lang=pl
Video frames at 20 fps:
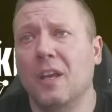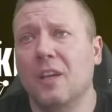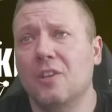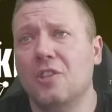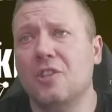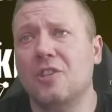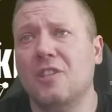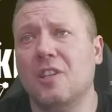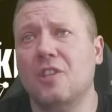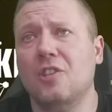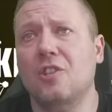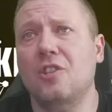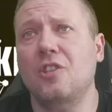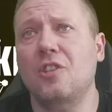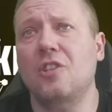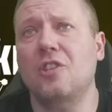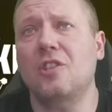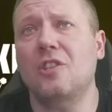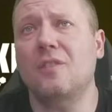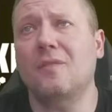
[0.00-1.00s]

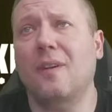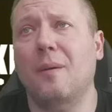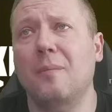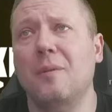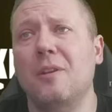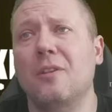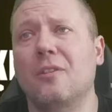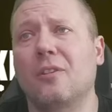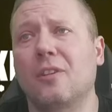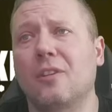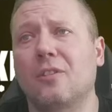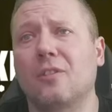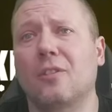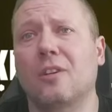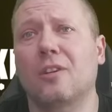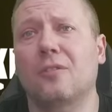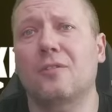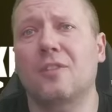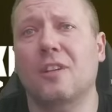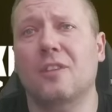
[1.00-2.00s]
332 miliony
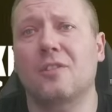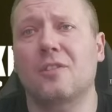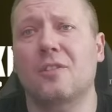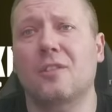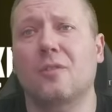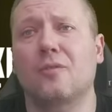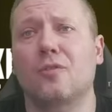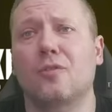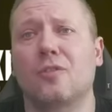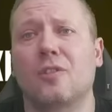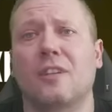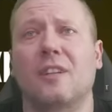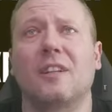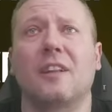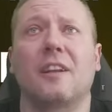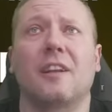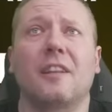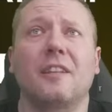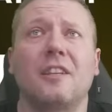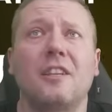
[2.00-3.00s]
tokenów sand zostało wrzucone
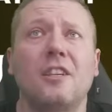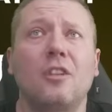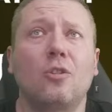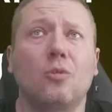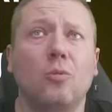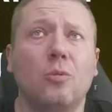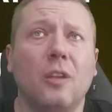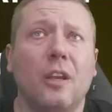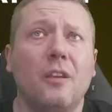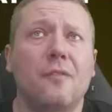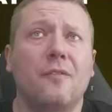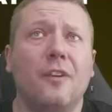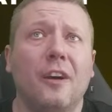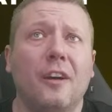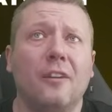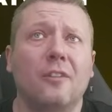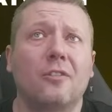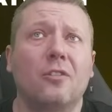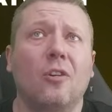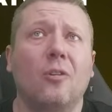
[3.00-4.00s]
na rynek. I tutaj
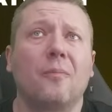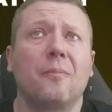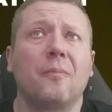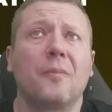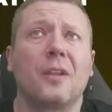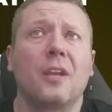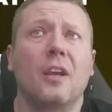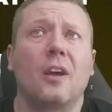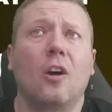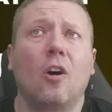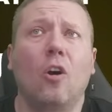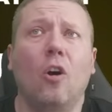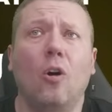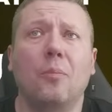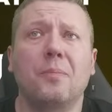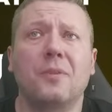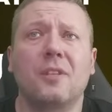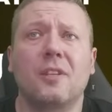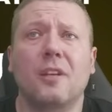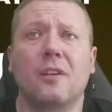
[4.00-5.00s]
warto
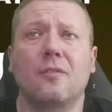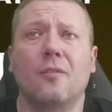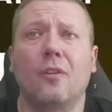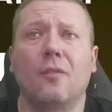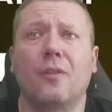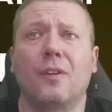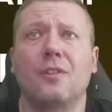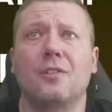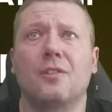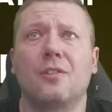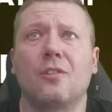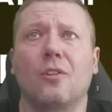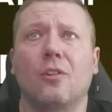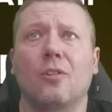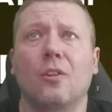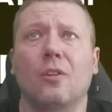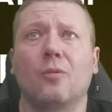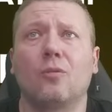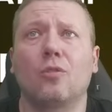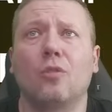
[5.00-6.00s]
obserwować
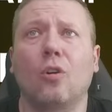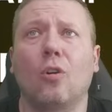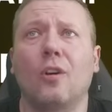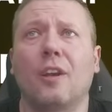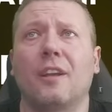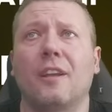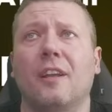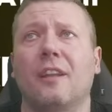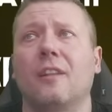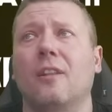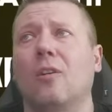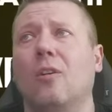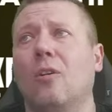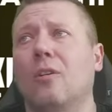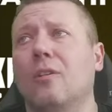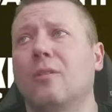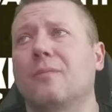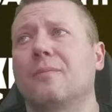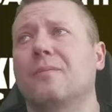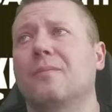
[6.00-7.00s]
stronę Token Unlock,